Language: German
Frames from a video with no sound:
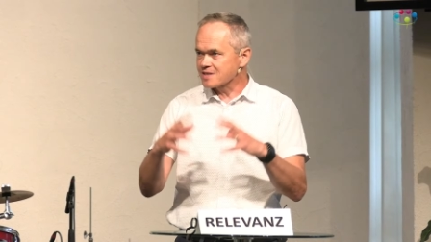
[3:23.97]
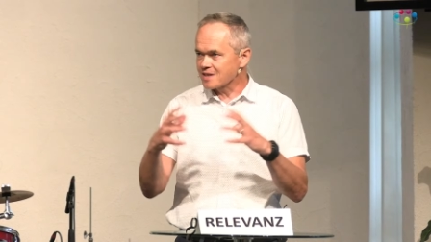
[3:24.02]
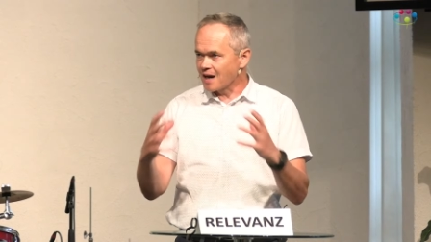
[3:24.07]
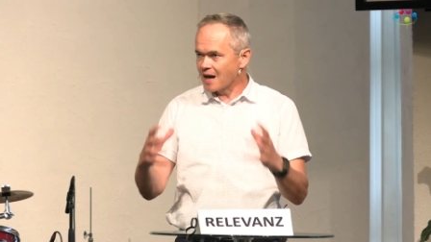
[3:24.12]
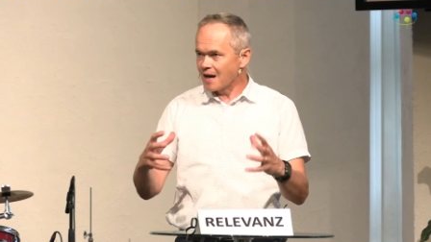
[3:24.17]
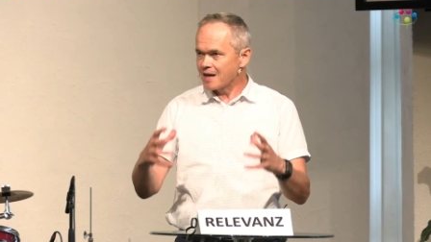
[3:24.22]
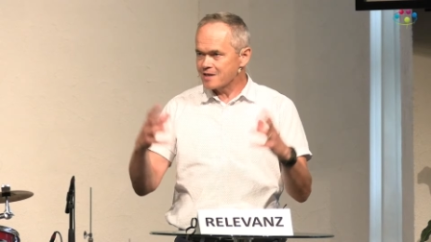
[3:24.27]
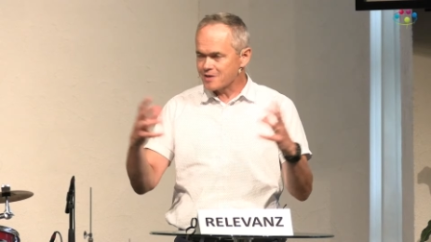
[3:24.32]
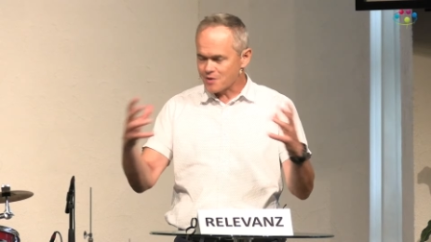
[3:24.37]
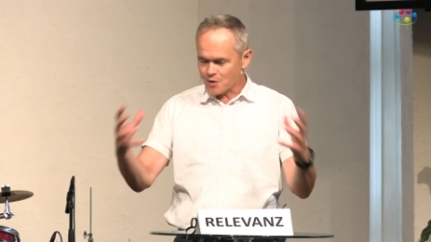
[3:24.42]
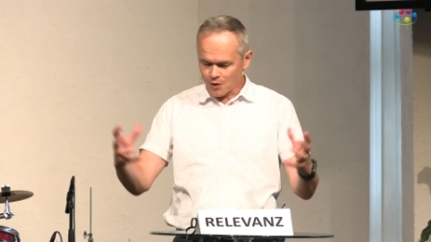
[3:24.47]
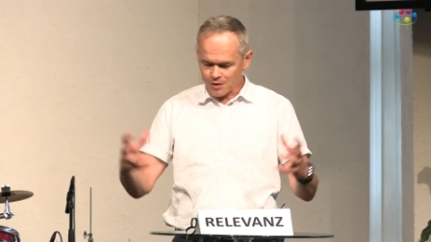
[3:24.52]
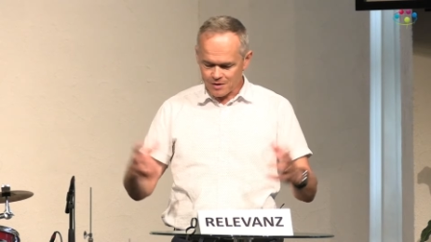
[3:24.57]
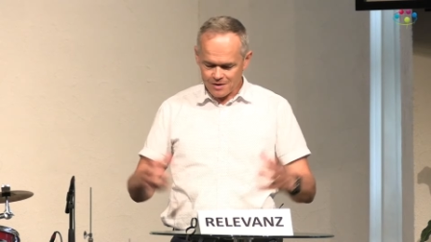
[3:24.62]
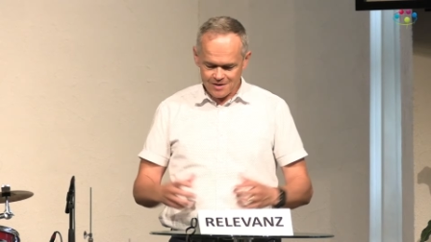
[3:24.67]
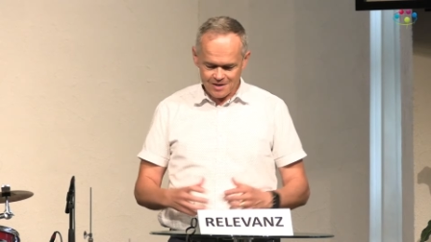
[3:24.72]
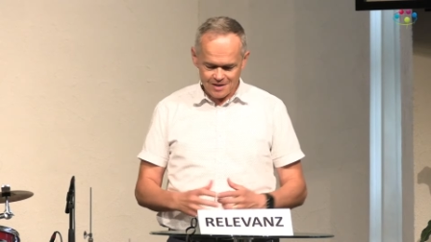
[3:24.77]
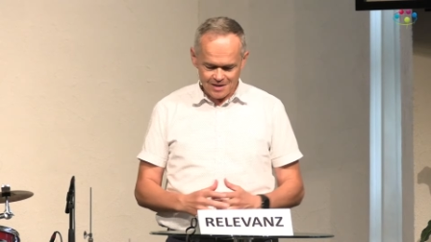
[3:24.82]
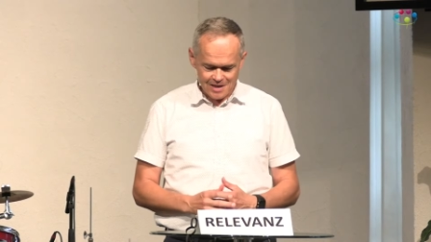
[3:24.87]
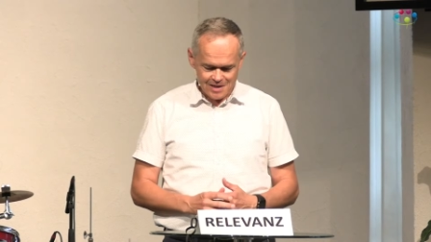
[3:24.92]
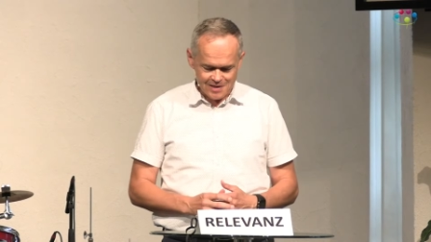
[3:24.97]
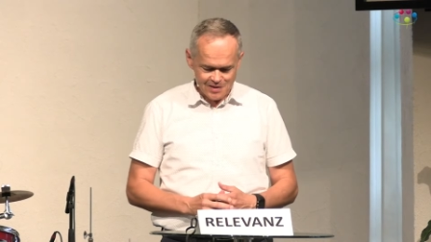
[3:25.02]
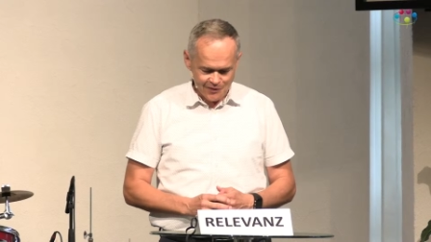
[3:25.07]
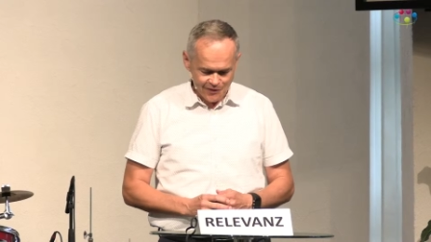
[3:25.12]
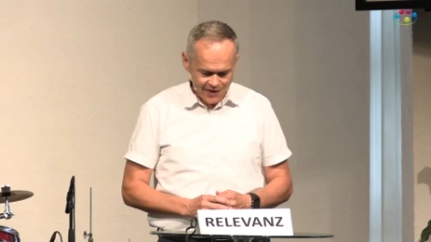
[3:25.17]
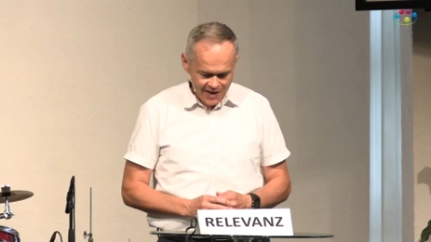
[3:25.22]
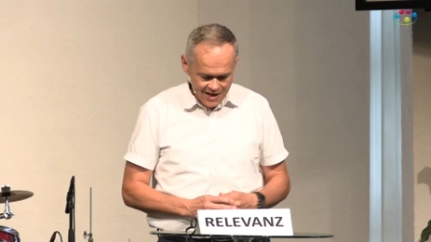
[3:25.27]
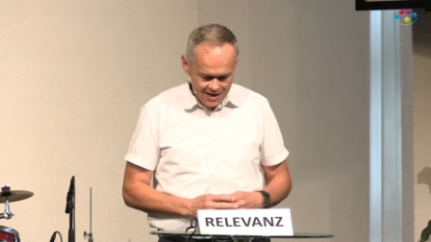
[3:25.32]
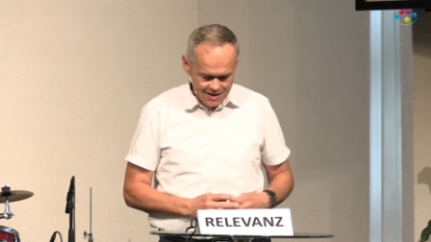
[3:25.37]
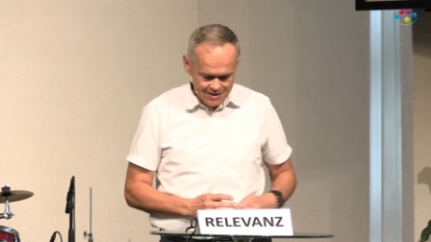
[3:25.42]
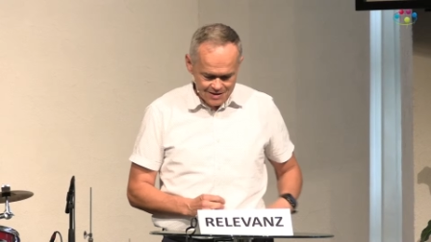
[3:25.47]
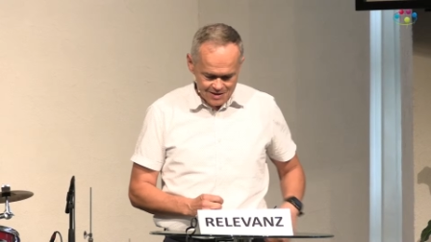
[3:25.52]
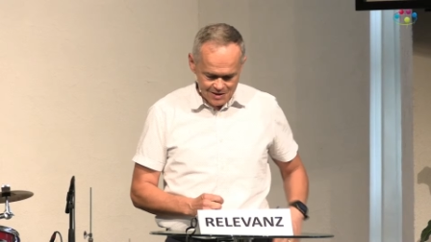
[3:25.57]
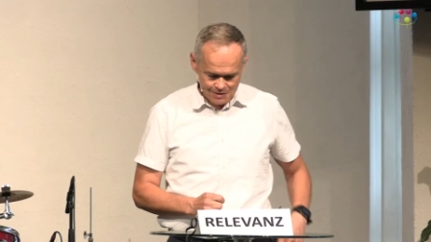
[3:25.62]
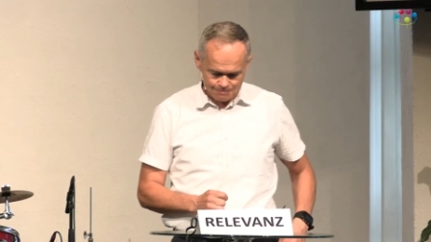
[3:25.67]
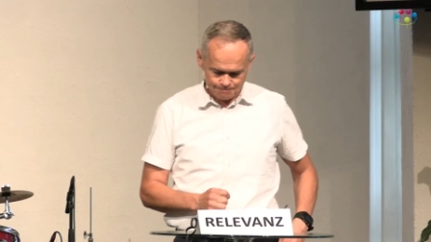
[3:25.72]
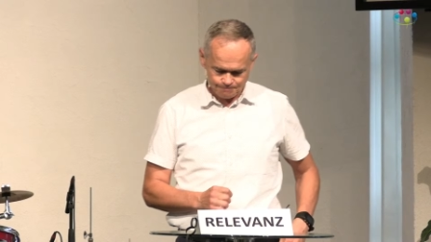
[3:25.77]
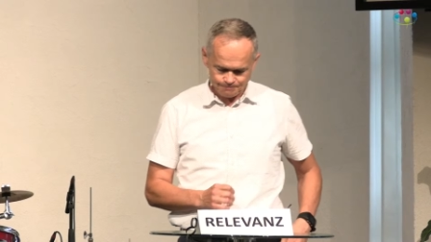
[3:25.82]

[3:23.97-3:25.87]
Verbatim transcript: Reich Gottes in dieser Welt,